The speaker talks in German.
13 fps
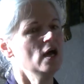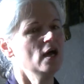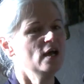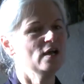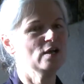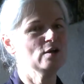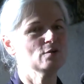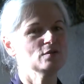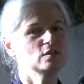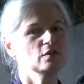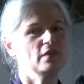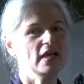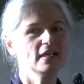äh, und
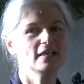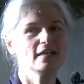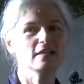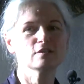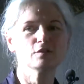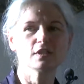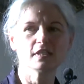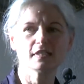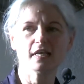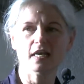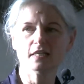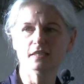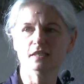so weiter, also diesen
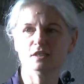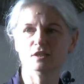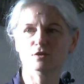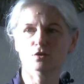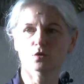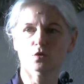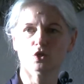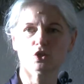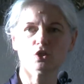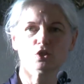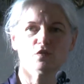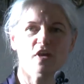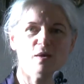
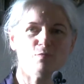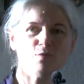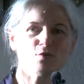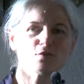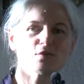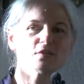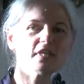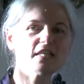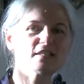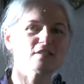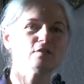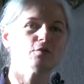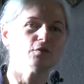geistlich-theologischen Schwerpunkt zu
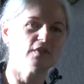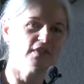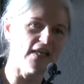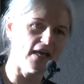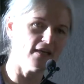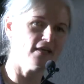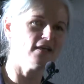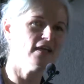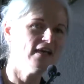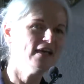setzen und dann